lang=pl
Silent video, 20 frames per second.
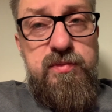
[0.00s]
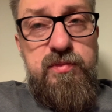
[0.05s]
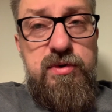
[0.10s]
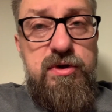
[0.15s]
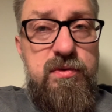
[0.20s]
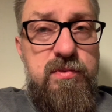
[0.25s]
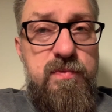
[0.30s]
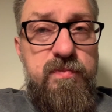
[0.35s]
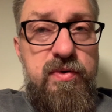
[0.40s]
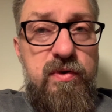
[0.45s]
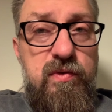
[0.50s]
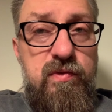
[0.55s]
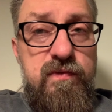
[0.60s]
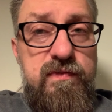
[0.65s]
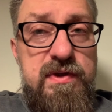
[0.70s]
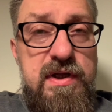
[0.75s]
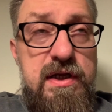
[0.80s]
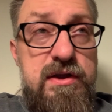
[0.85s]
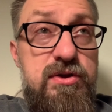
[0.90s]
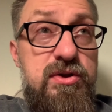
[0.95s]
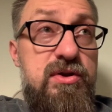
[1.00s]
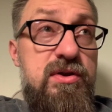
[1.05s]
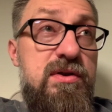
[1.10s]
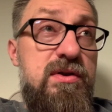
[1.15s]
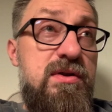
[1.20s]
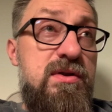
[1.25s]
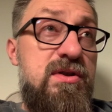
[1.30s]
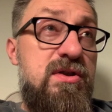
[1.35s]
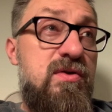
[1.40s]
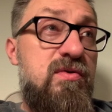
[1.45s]
Możemy porównać,
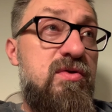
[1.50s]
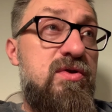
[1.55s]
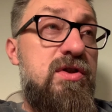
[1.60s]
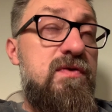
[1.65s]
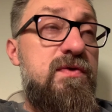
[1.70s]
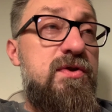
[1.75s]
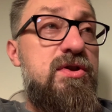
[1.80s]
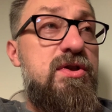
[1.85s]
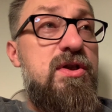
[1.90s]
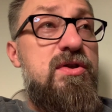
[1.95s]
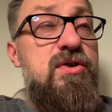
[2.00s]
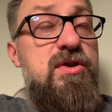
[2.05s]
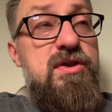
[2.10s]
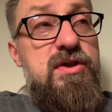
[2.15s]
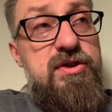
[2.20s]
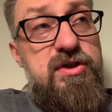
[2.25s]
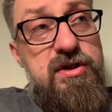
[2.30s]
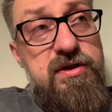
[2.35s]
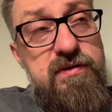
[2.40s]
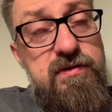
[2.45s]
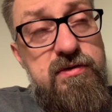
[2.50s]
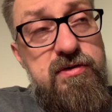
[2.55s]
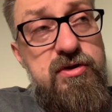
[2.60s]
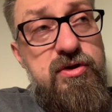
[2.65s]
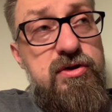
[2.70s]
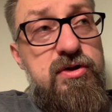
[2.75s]
y, są oczywiście czynności,